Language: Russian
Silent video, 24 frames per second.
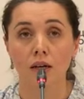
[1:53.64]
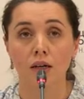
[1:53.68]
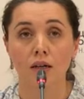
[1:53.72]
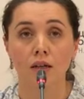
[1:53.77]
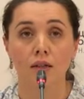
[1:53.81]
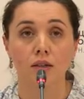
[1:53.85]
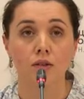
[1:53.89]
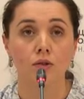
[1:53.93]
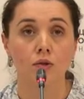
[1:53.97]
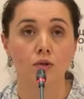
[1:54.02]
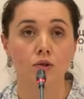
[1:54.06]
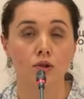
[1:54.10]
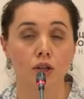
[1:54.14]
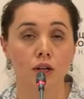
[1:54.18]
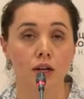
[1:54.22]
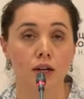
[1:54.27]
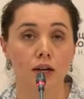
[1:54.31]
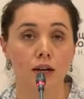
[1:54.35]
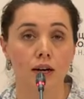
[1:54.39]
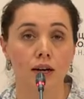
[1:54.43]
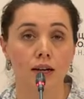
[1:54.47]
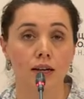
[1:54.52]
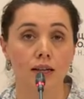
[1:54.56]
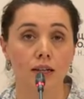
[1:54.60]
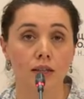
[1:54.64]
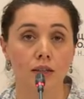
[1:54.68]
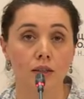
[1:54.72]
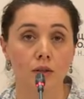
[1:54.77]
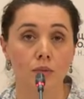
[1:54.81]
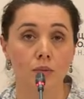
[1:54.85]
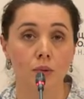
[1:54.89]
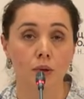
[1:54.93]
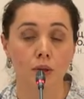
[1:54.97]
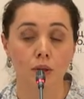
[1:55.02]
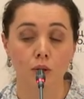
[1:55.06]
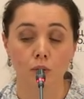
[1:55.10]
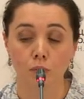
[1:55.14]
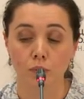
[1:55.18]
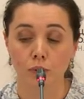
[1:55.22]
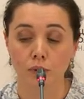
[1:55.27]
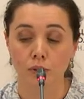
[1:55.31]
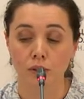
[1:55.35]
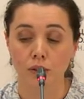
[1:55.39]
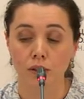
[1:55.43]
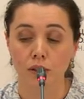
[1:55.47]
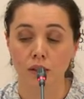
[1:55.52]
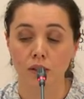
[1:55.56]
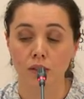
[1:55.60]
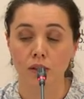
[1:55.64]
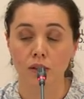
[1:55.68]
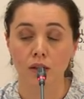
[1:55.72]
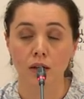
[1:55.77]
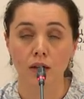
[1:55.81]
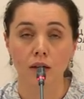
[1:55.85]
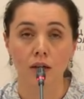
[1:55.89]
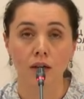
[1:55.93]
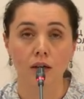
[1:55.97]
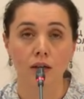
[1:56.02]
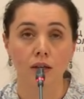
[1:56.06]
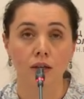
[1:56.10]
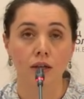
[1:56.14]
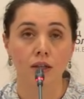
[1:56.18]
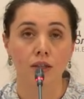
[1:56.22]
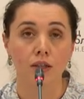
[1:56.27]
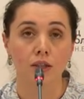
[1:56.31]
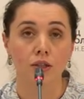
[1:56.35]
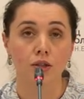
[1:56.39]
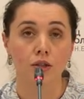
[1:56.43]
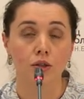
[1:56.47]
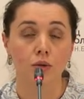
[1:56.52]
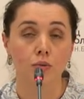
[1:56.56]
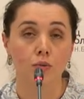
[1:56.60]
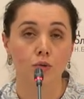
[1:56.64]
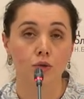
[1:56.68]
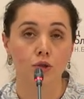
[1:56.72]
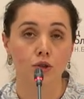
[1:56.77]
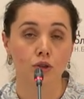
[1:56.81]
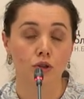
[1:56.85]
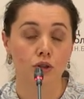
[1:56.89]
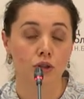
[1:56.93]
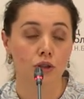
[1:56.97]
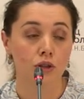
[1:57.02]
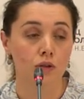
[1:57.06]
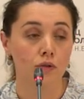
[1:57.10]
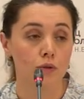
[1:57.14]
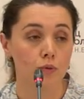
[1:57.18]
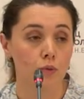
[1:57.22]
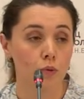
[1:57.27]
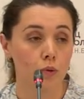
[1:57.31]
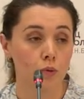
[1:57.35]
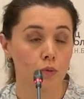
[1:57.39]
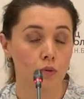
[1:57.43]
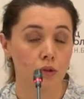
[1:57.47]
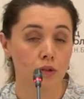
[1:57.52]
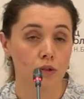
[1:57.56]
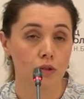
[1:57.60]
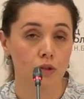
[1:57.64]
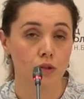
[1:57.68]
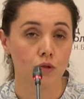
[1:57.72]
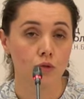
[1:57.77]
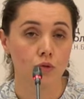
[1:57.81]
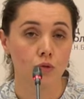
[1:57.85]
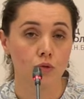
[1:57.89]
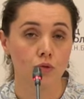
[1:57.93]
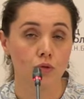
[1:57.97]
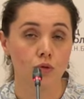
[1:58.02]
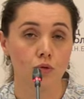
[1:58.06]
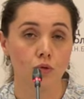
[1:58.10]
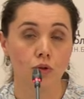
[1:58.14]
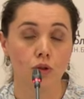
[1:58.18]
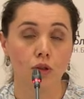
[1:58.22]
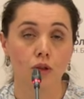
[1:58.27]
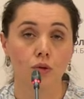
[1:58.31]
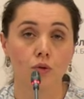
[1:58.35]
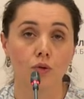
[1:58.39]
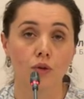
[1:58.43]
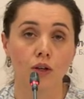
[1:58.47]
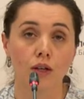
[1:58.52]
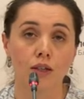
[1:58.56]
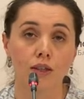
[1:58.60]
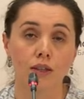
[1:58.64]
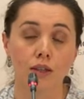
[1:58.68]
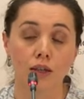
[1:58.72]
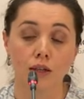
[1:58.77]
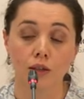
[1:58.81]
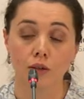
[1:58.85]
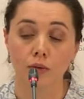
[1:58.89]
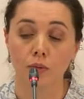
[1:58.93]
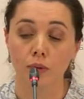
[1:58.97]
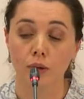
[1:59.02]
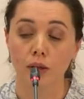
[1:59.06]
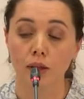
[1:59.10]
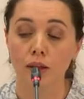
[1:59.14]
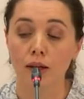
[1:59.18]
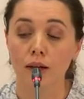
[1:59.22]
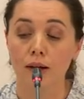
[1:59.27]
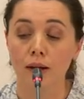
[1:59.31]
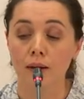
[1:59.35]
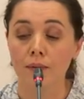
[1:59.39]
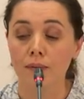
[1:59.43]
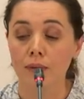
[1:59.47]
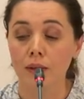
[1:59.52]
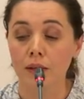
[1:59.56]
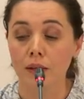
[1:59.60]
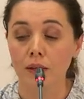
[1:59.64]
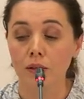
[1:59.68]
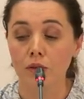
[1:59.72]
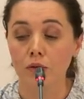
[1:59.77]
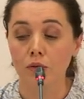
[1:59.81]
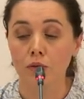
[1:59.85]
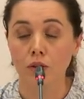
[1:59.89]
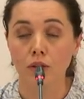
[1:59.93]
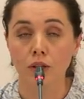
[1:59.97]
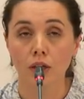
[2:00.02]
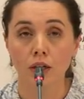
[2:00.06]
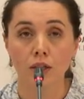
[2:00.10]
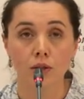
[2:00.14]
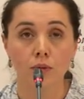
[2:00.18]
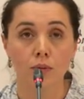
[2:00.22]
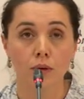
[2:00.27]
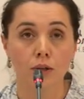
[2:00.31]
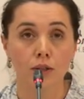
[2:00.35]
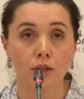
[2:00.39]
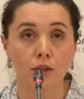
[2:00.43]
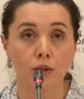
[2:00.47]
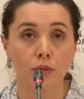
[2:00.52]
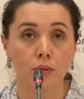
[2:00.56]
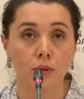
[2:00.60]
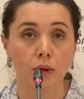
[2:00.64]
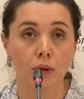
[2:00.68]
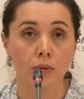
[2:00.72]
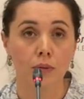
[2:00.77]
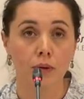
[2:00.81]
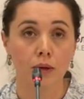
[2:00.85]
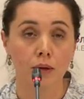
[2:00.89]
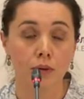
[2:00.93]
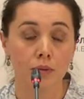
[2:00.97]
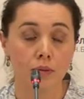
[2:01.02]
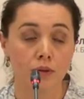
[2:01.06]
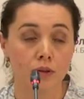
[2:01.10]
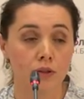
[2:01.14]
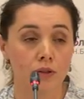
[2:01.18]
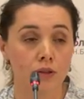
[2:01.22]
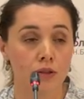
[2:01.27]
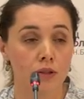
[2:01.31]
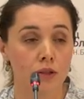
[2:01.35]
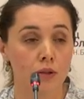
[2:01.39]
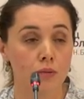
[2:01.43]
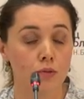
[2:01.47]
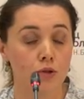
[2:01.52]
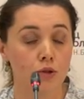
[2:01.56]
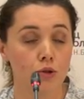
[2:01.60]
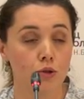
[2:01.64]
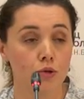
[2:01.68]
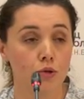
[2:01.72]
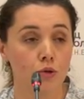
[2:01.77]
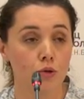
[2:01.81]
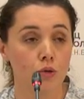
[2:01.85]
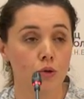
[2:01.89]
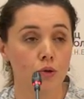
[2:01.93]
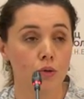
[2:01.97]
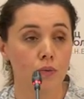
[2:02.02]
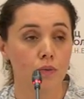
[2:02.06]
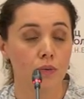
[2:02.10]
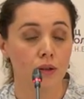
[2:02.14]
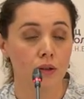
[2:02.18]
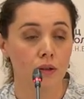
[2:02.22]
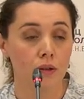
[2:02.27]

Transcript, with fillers: э, до 40 лет, и поэтому пациент, э, конечно, может и не вспомнить, что у него такой контакт был. Но ну, а также большие проблемы с тем, что